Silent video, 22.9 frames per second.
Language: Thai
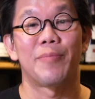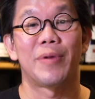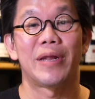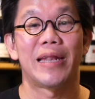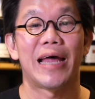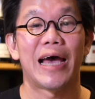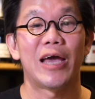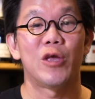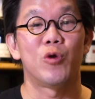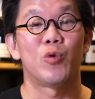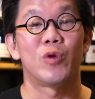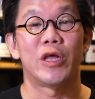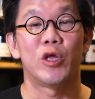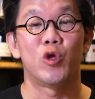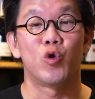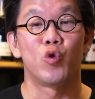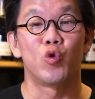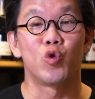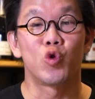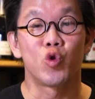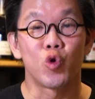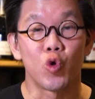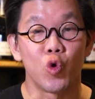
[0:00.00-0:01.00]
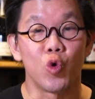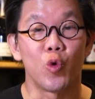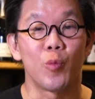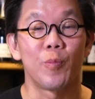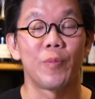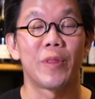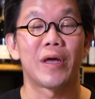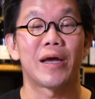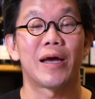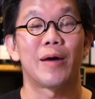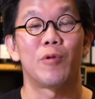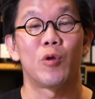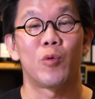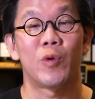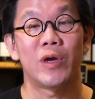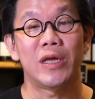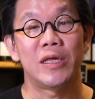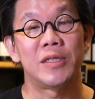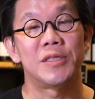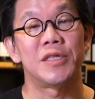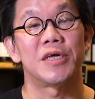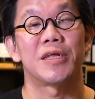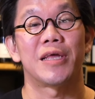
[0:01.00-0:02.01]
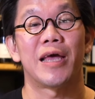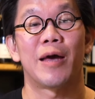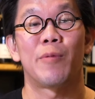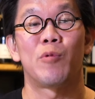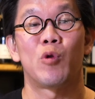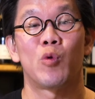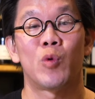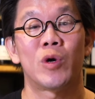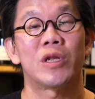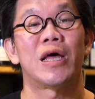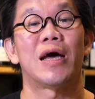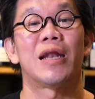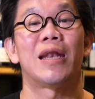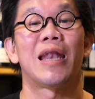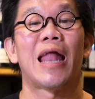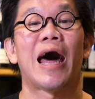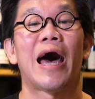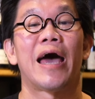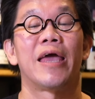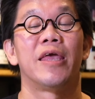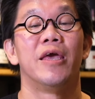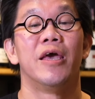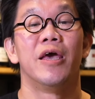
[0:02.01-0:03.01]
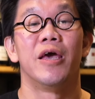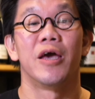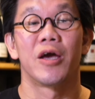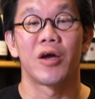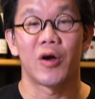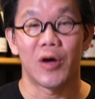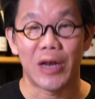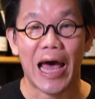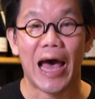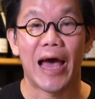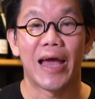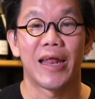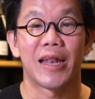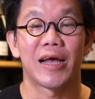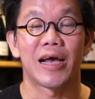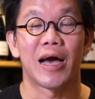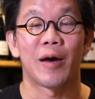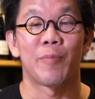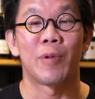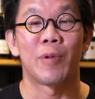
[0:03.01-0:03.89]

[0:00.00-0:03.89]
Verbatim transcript: กันมาได้อยู่ใน y o u t u นะครับหรือว่า Instagram หรือว่าทางไลน์ก็ได้นะค